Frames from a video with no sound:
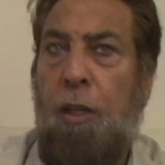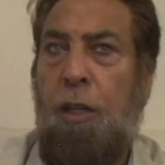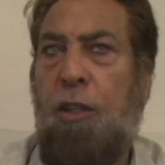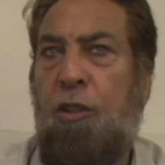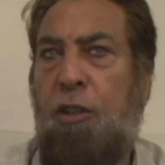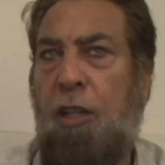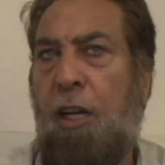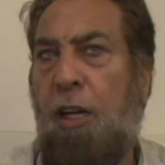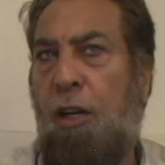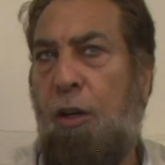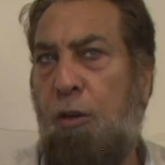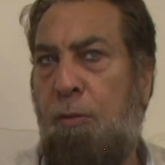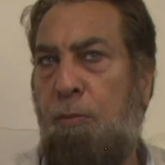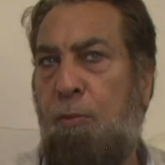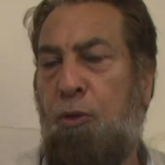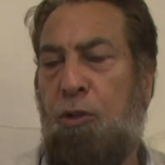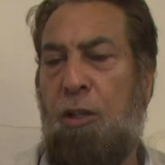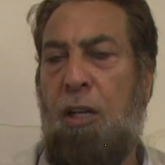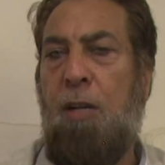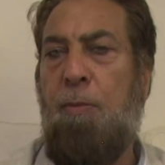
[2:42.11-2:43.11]
اجى على
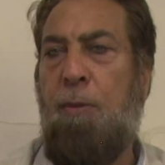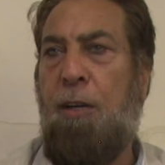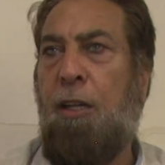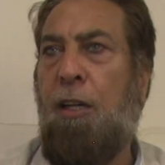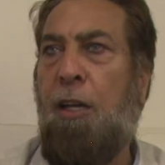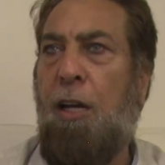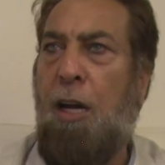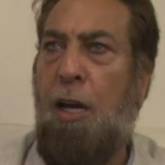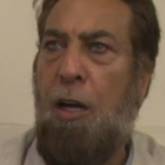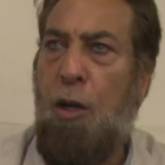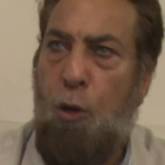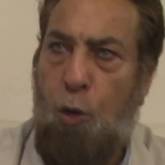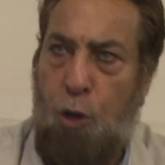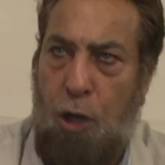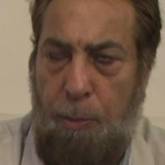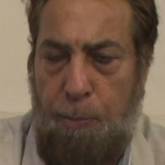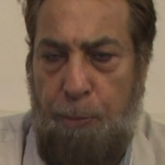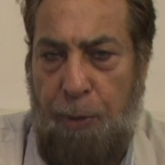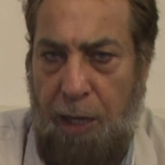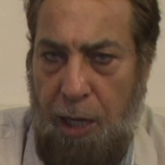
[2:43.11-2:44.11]
امه سلم عليها
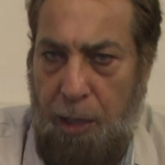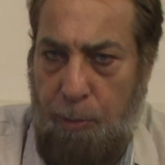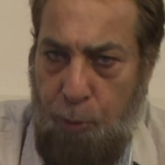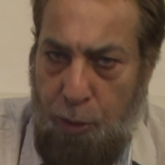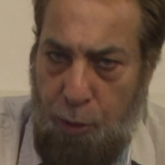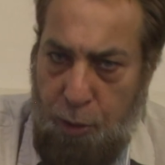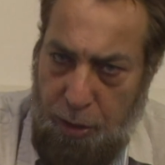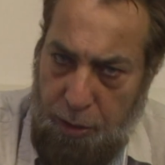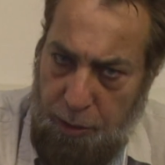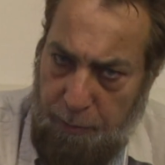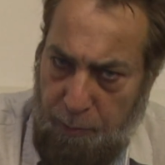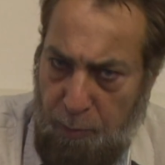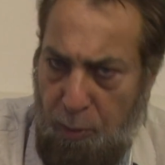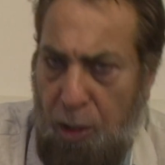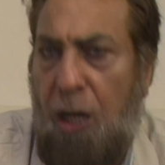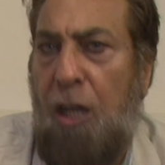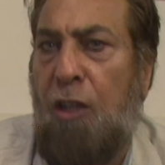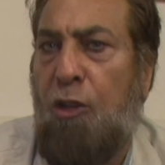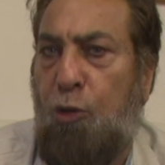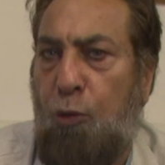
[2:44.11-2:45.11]
وقبل ابوه من
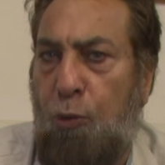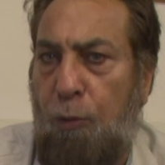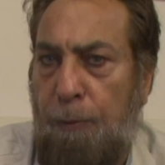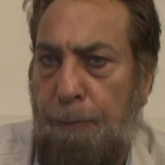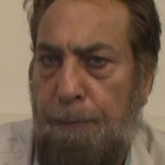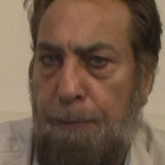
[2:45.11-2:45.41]
راسه.